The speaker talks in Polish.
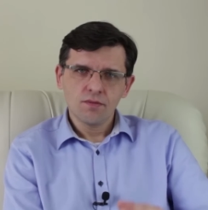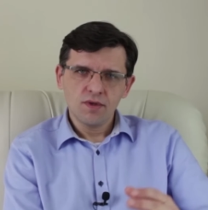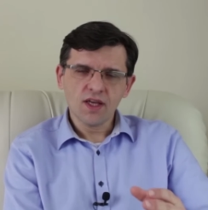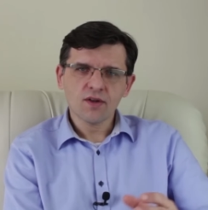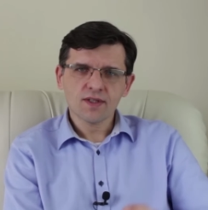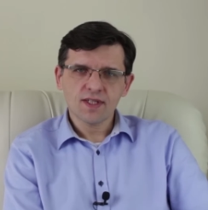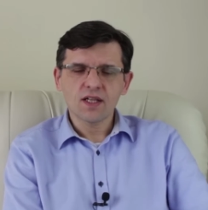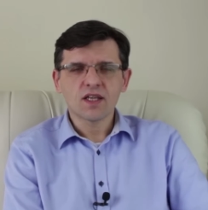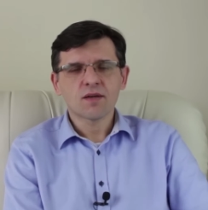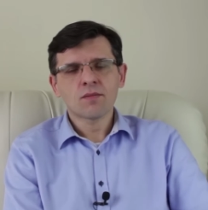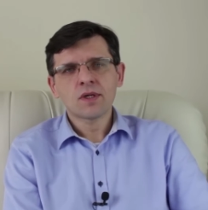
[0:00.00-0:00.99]
jego
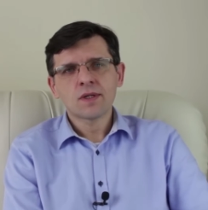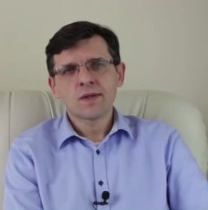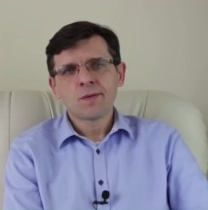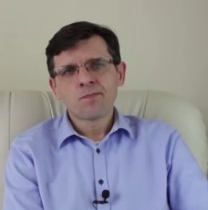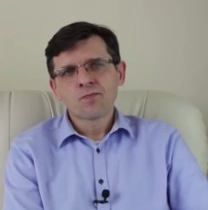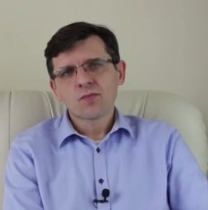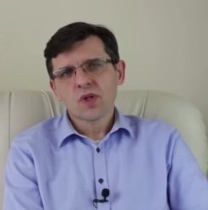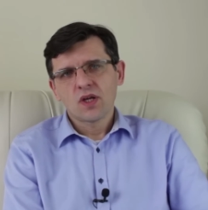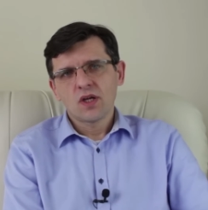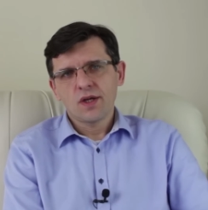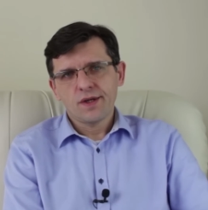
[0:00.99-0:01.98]
zdaniem
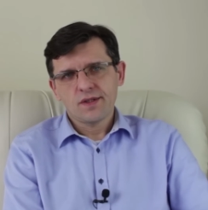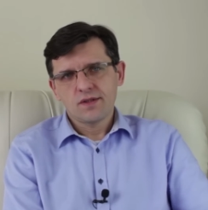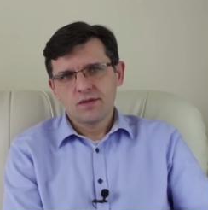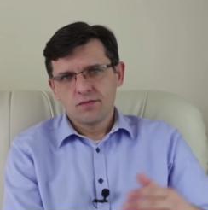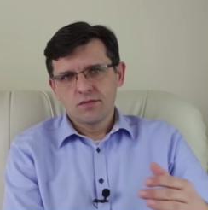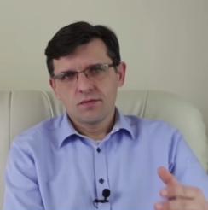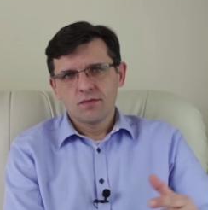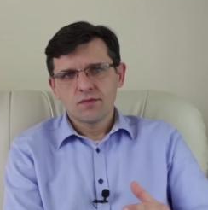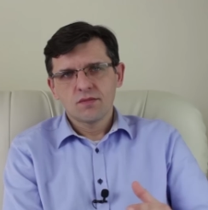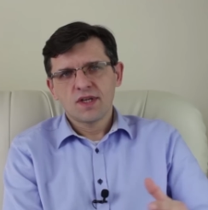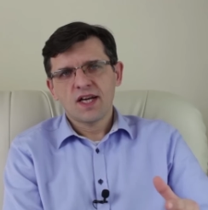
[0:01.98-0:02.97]
e,
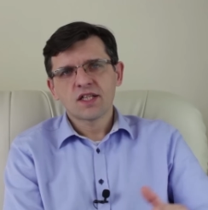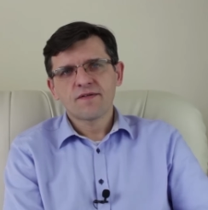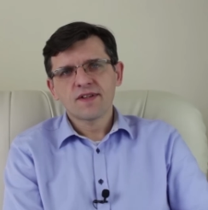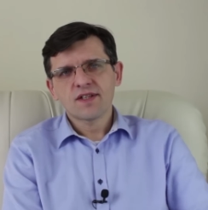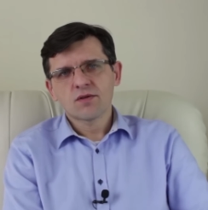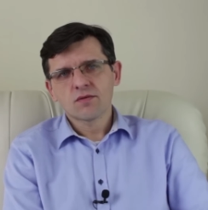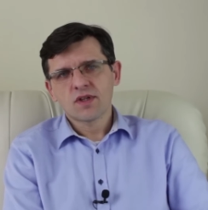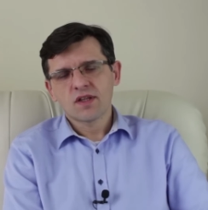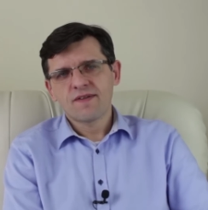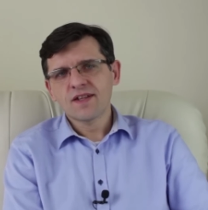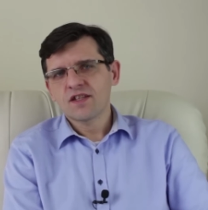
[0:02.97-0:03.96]
realizowane są
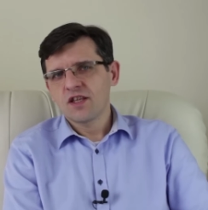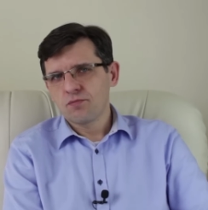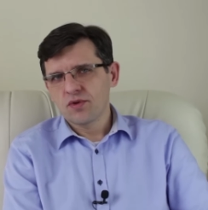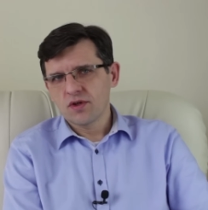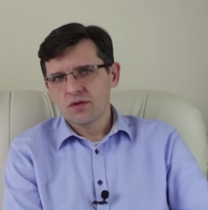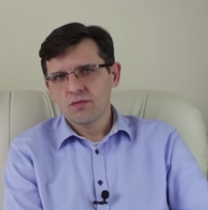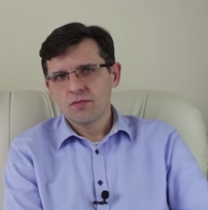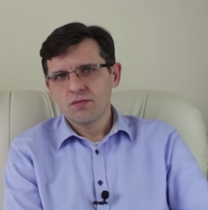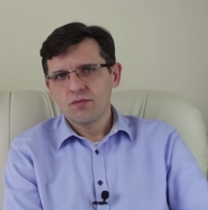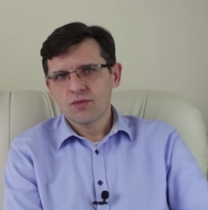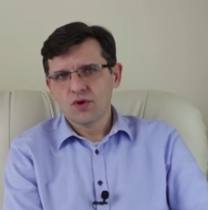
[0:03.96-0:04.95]
te dwa typy
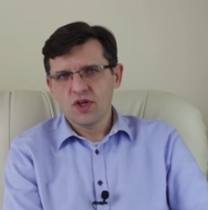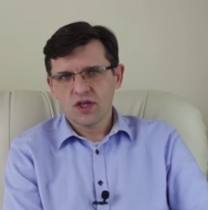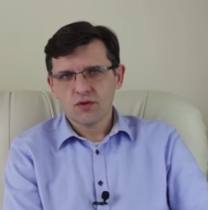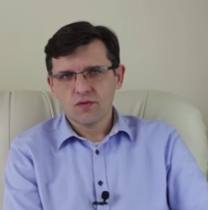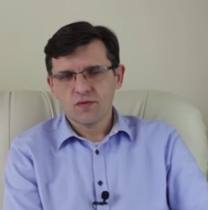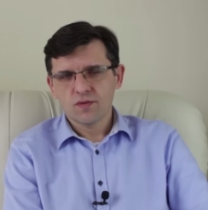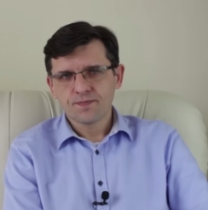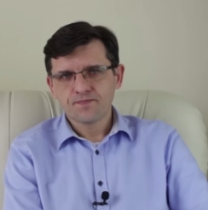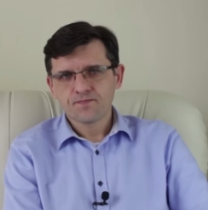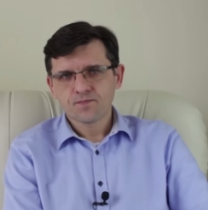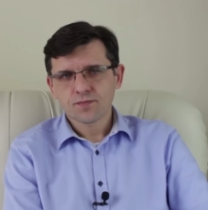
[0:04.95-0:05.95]
projektów.
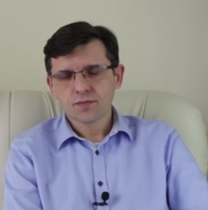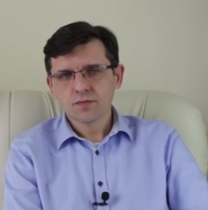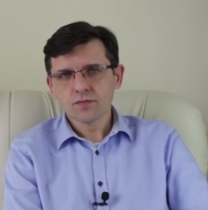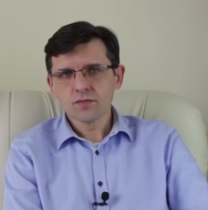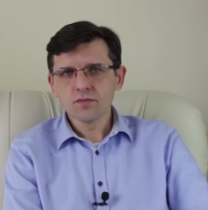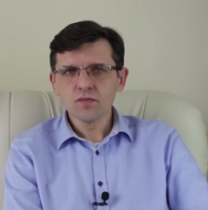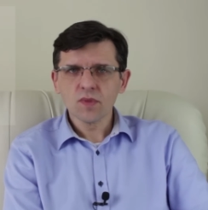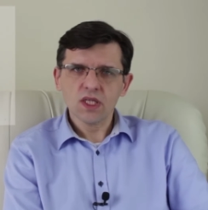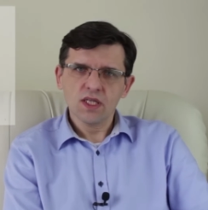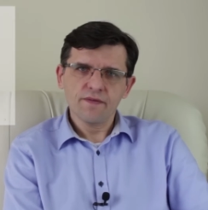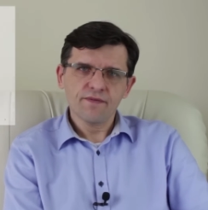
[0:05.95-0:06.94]

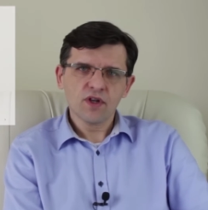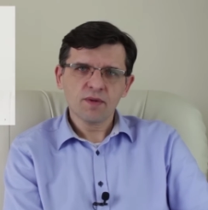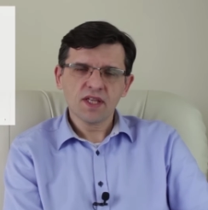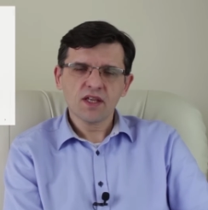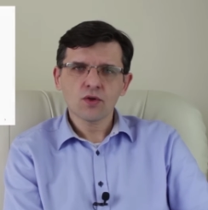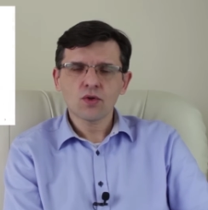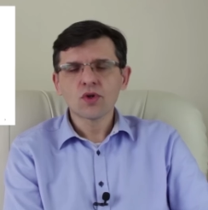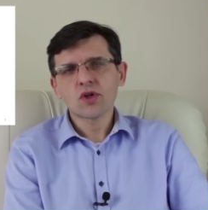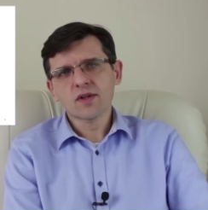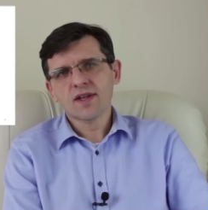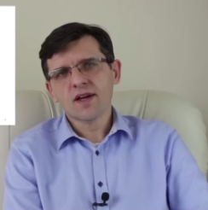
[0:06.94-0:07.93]
E, w formie takiego
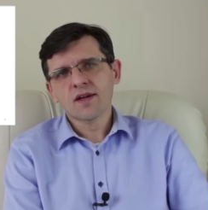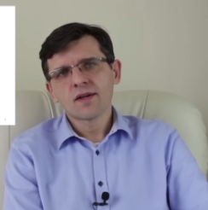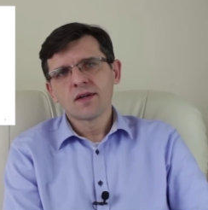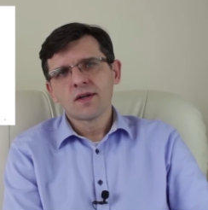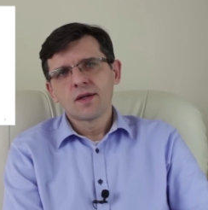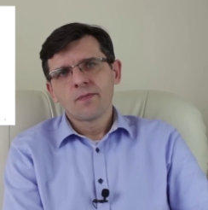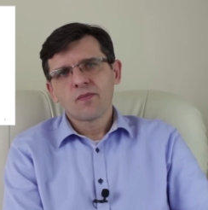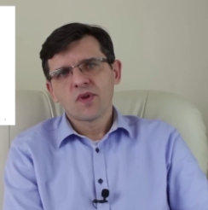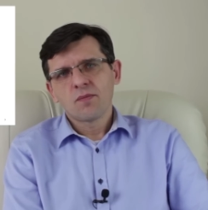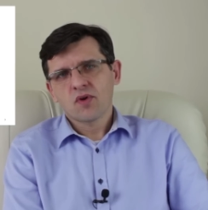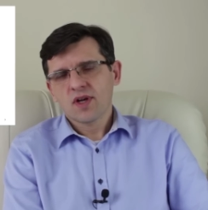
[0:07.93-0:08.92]
trójkąta
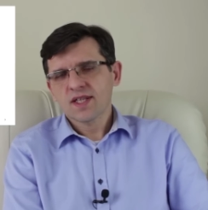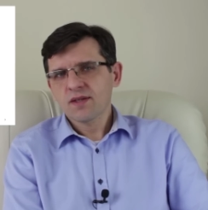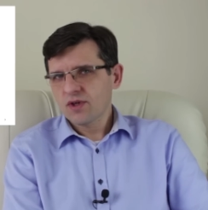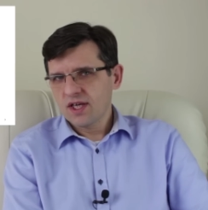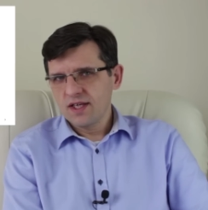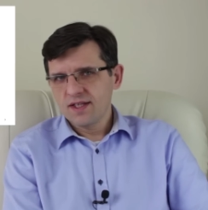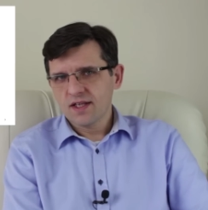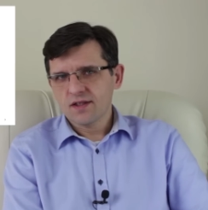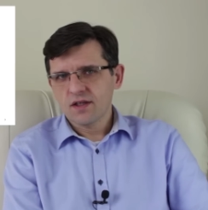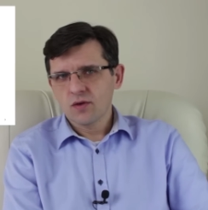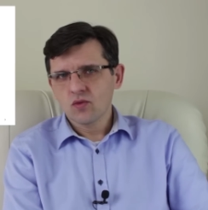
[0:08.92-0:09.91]
pokazał
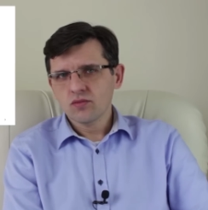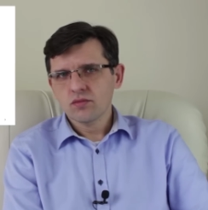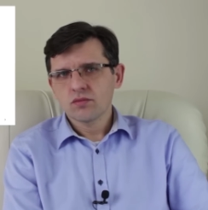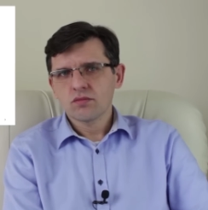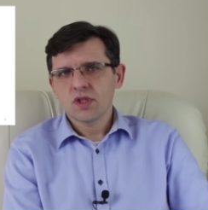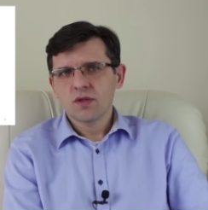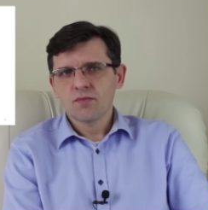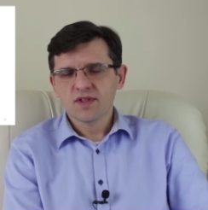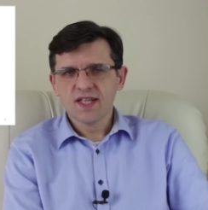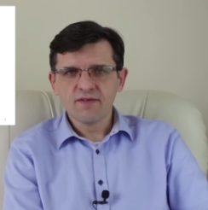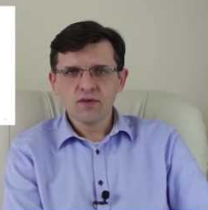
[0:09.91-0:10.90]
organizację.
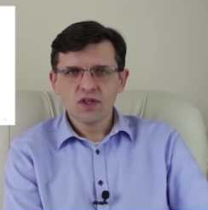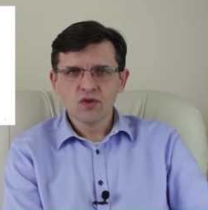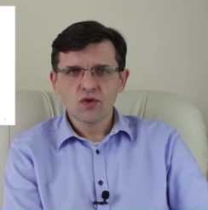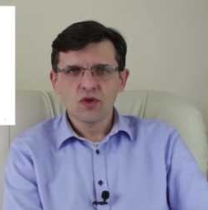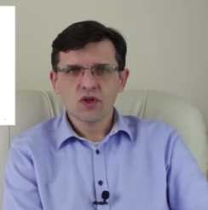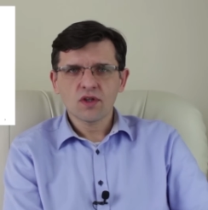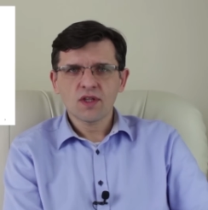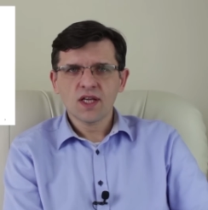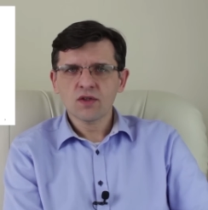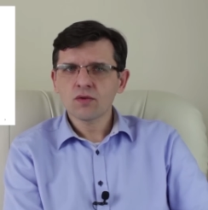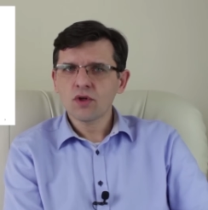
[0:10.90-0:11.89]
Podstawą tego
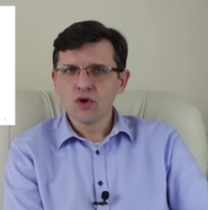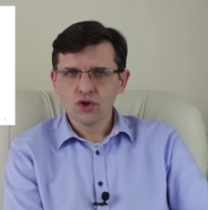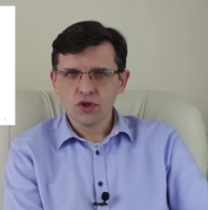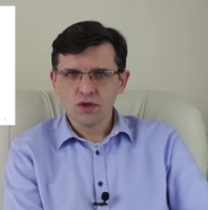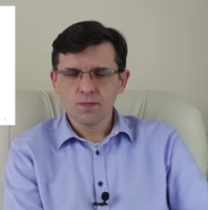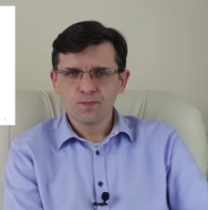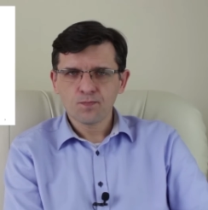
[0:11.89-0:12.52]
trójkąta są koszty.